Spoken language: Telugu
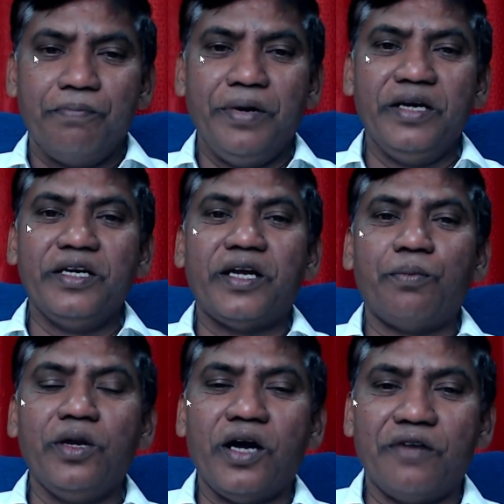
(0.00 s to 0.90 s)

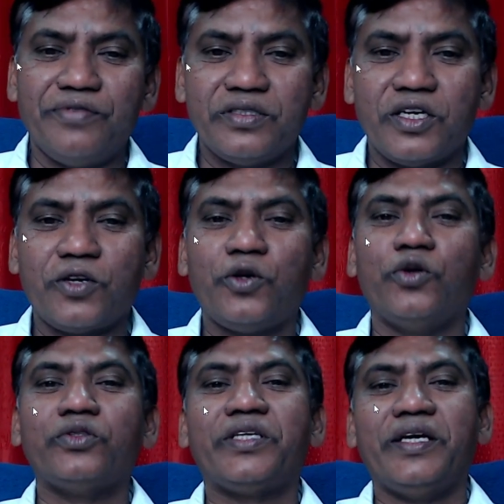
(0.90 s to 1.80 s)
పీటీడబ్ల్యూ ఆఫీసర్
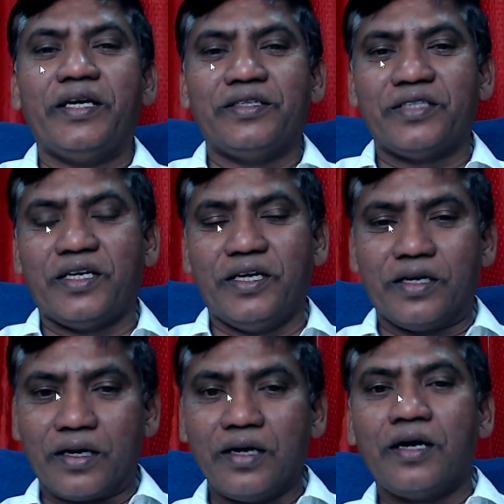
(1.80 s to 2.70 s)
క్యూసీ
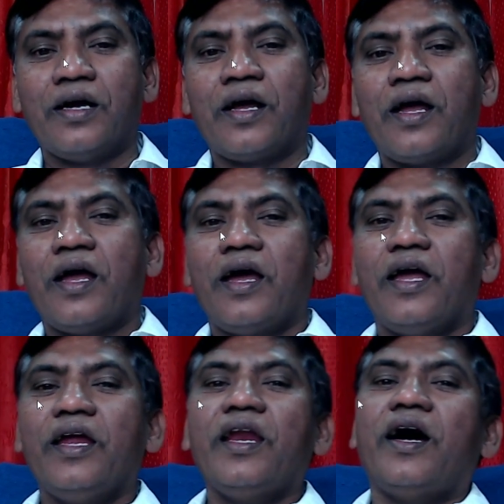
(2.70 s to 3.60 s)
ఇంజనీర్
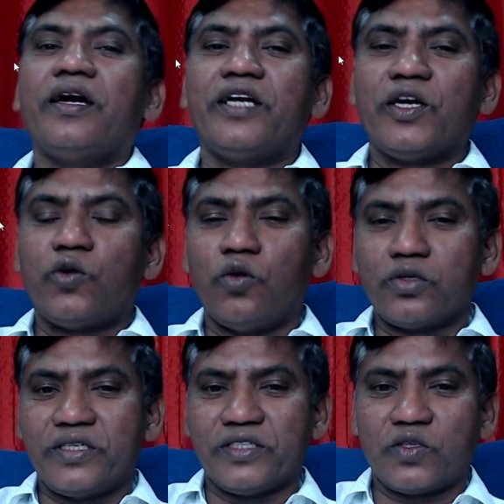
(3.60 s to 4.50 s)
ఇలాంటి
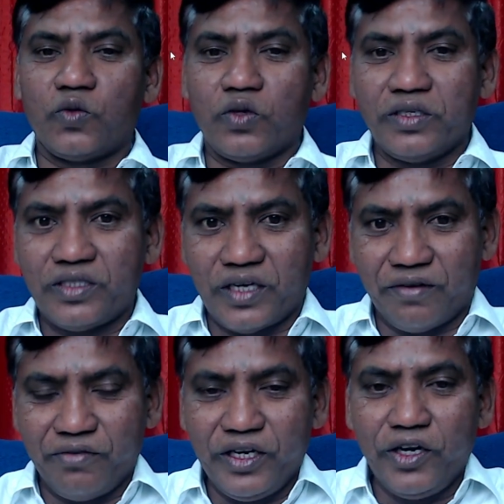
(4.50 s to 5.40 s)
కోర్సెస్ గురించిన
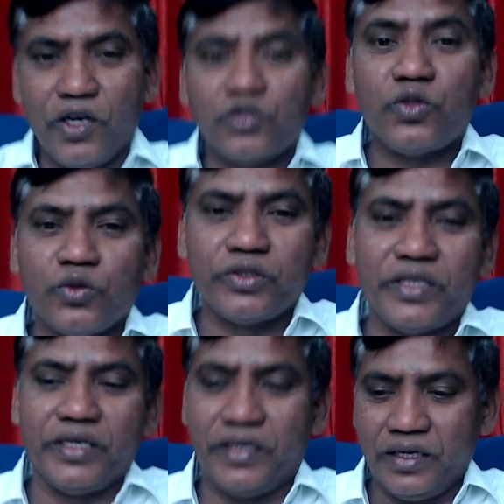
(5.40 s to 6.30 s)
వీడియో
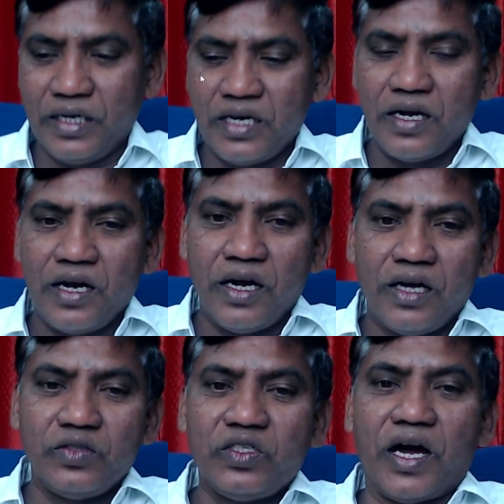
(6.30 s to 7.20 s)
చూసి
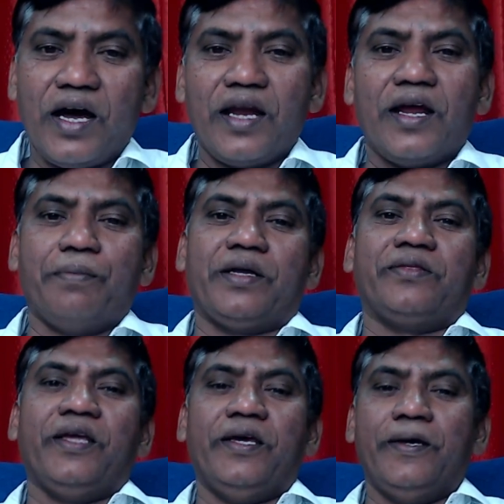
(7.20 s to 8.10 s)

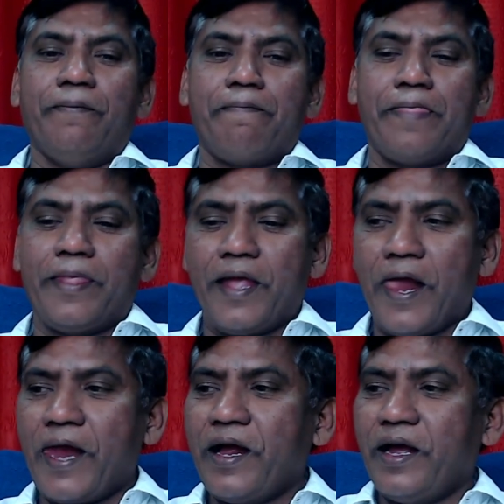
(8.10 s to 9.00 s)
చాలామంది
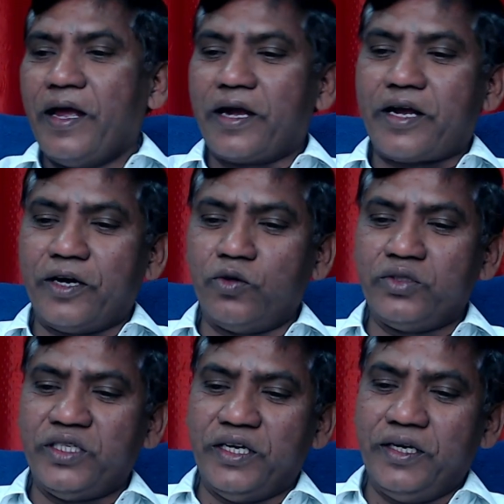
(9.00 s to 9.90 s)
ఎక్కడి
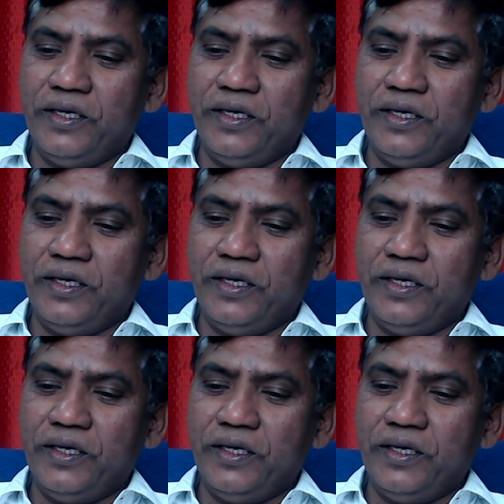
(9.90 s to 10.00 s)
నుంచి